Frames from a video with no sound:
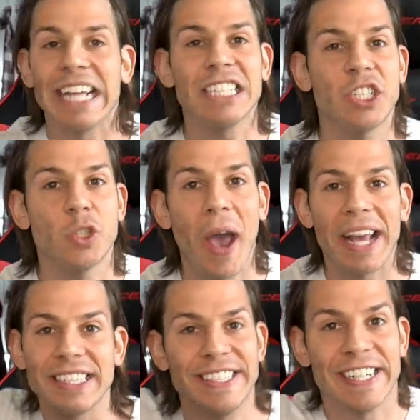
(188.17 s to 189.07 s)
eins zu
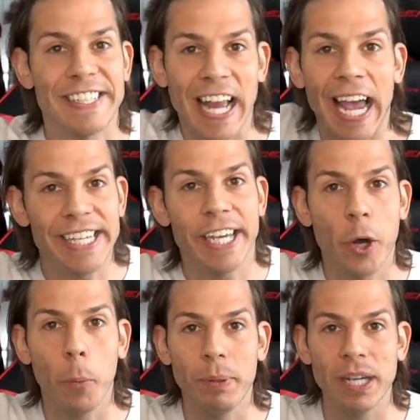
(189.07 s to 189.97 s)
eins das gleiche
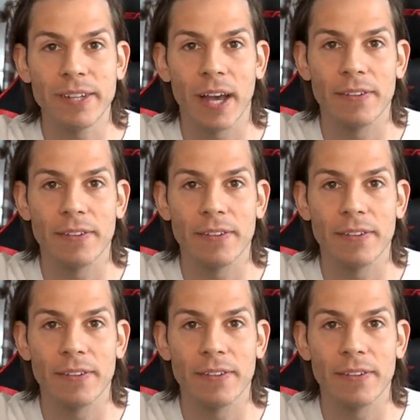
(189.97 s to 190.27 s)
kopiert